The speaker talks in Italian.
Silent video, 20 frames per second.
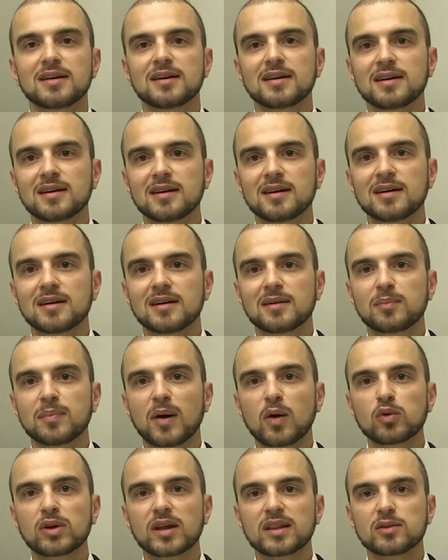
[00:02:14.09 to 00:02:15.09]
eh,
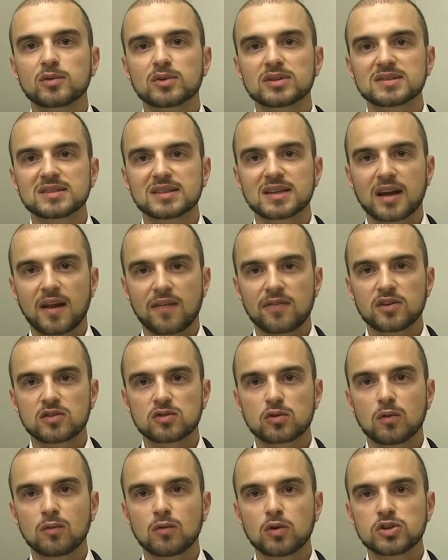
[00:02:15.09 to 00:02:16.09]
paura di questi grandi
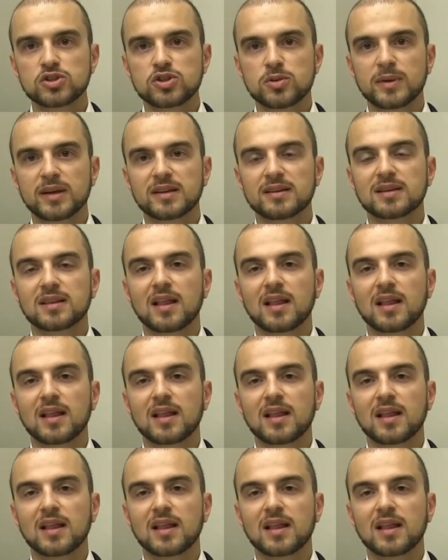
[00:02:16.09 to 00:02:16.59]
sconvolgimenti.